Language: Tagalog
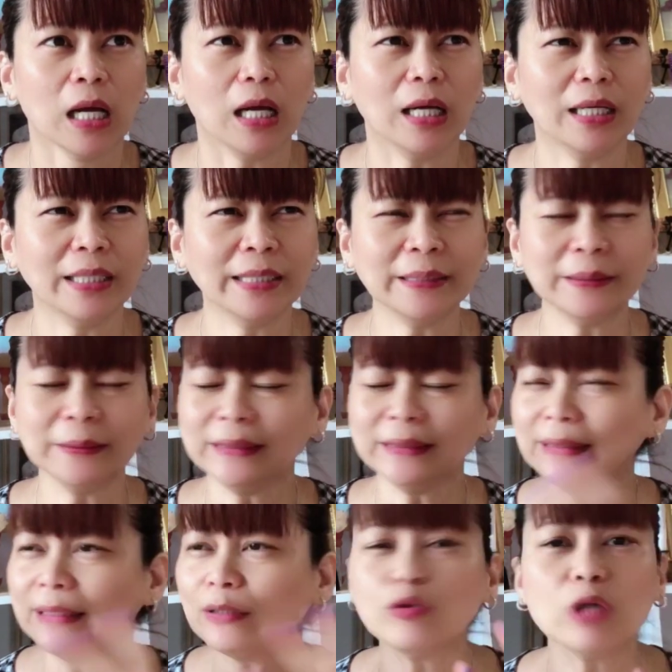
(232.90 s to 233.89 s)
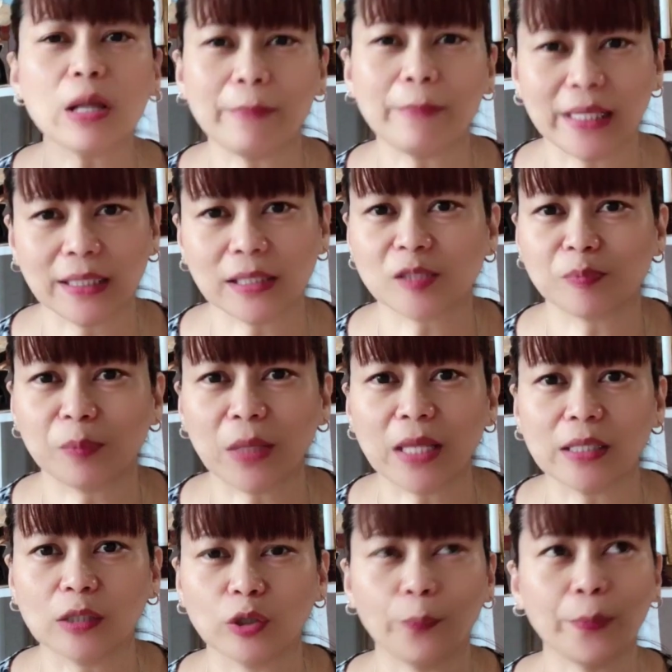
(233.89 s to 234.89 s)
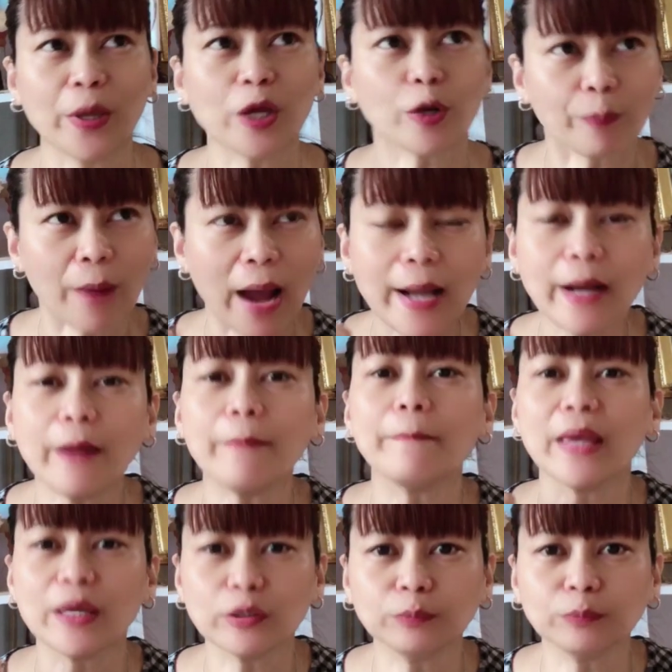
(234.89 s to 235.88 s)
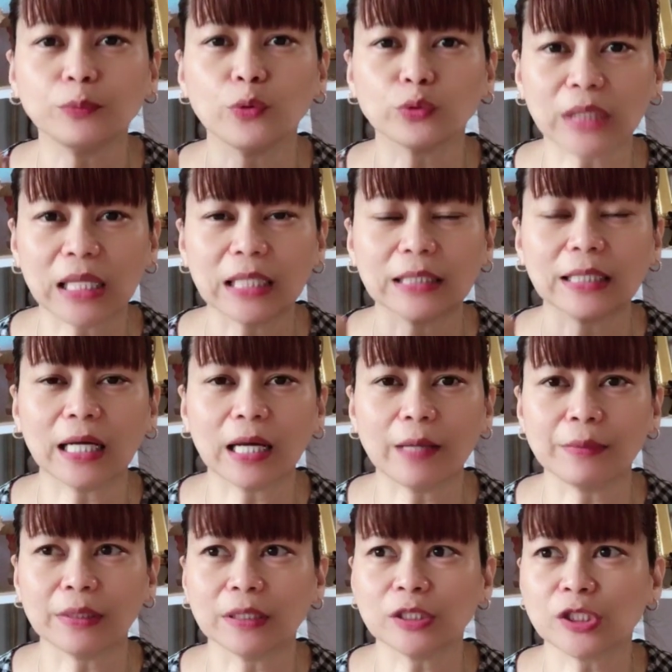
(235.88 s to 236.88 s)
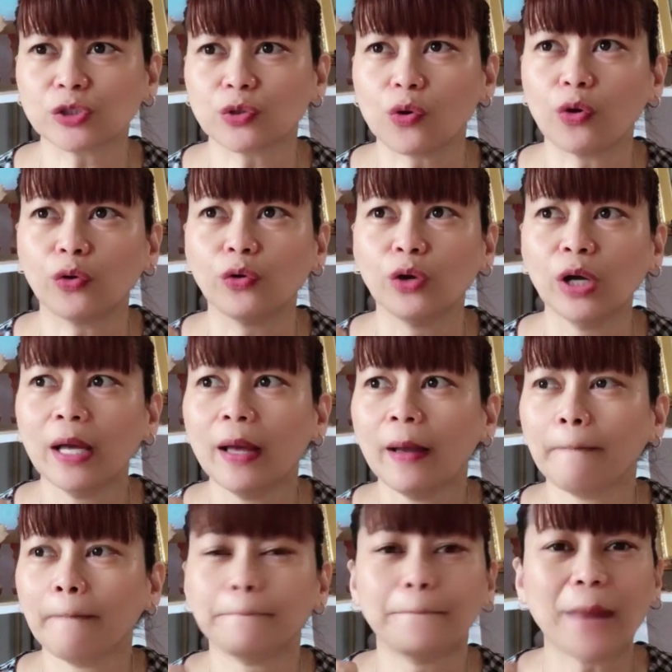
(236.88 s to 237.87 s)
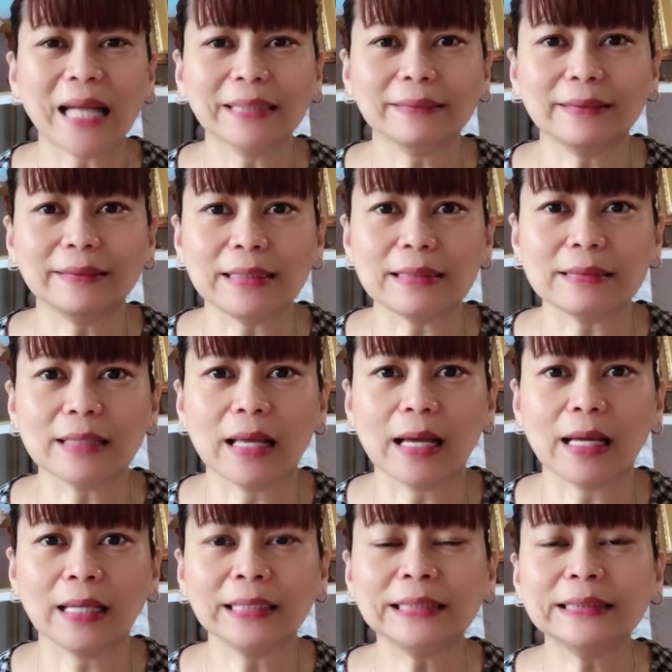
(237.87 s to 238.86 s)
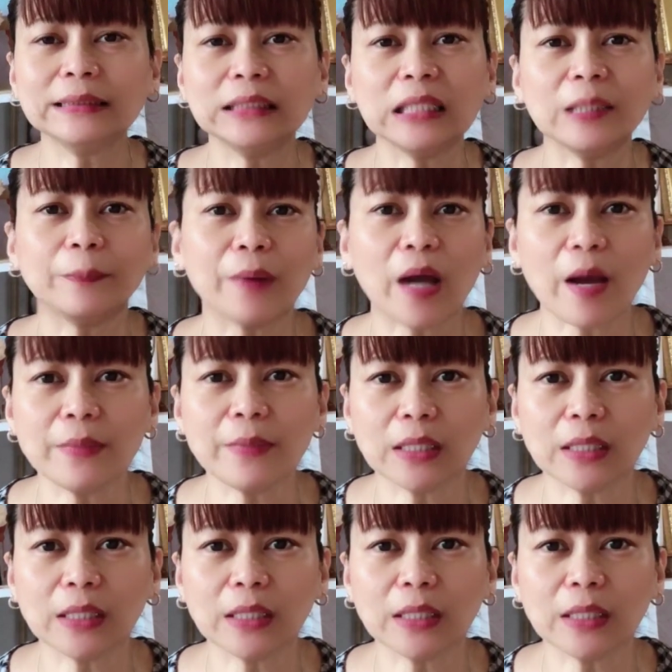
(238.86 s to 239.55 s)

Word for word: ah, hindi ko lang ma-explain ano, pero parang meron po talaga kaming strong bonding na hindi pa kami